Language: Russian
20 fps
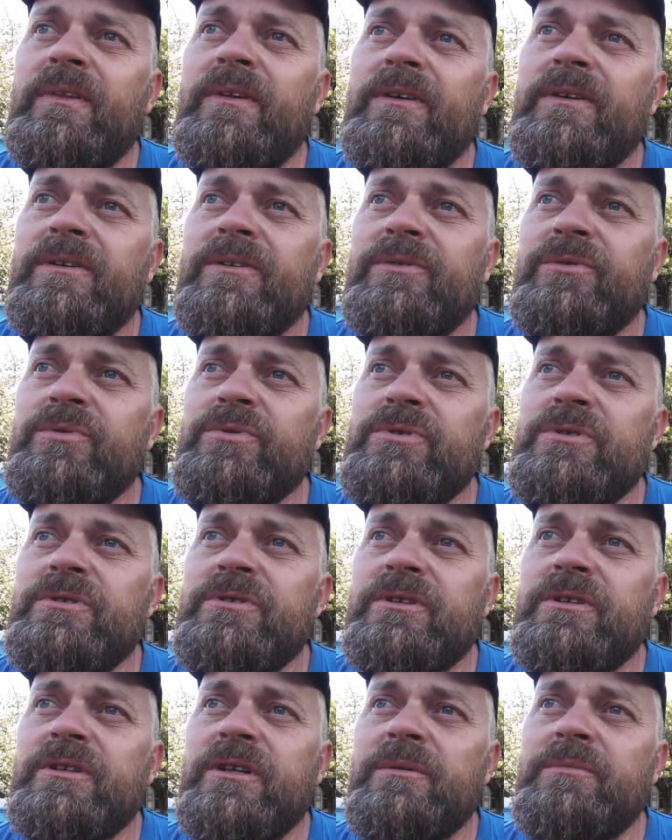А, то есть
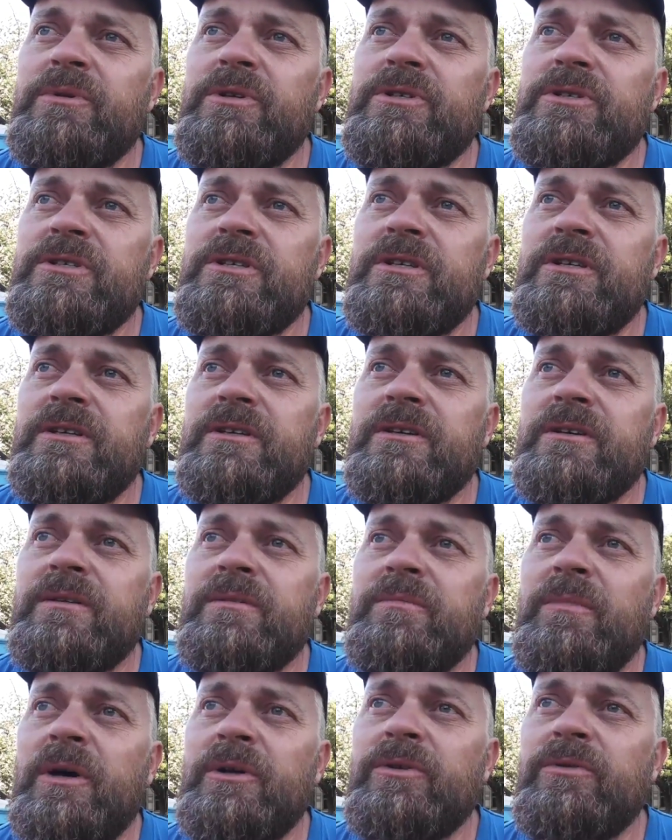экономические
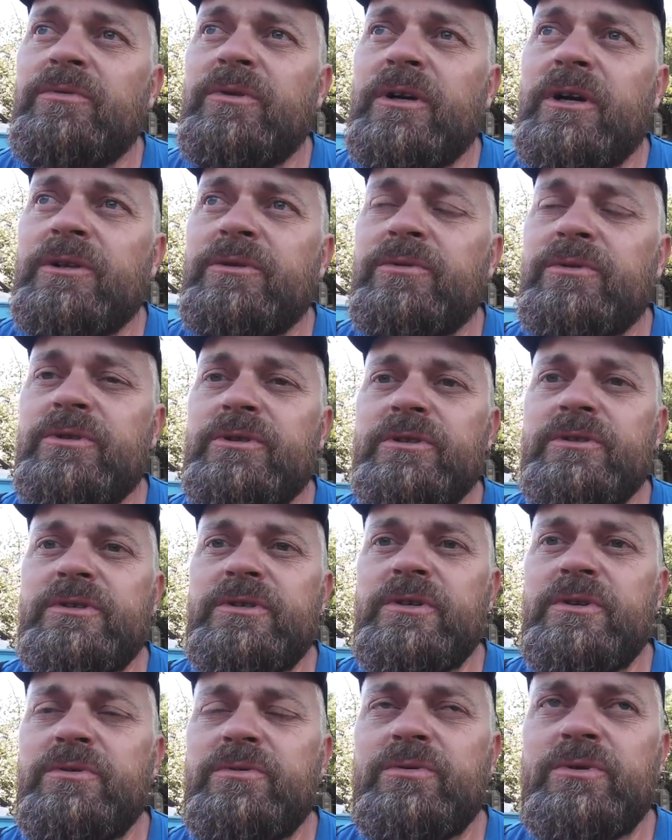маневры, которые
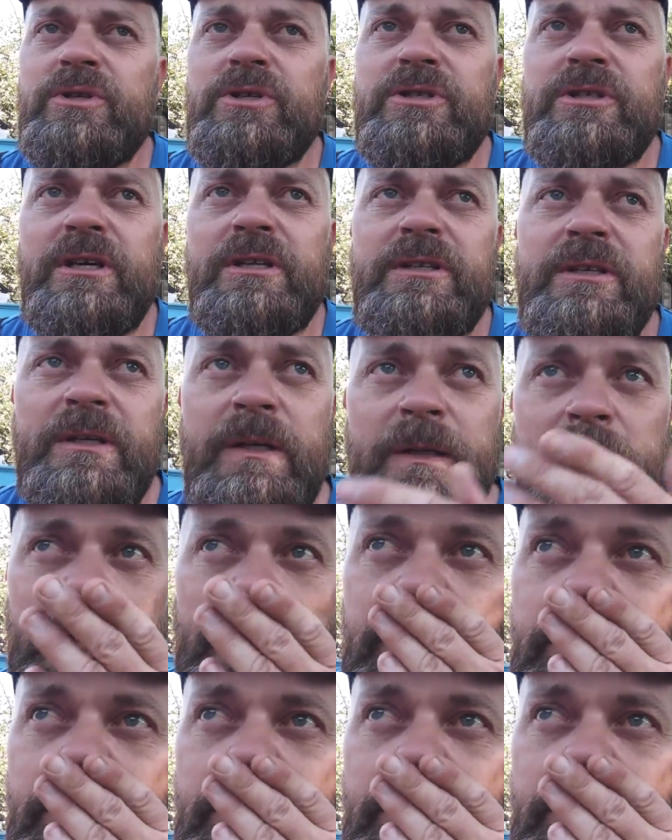делают Соединенные Штаты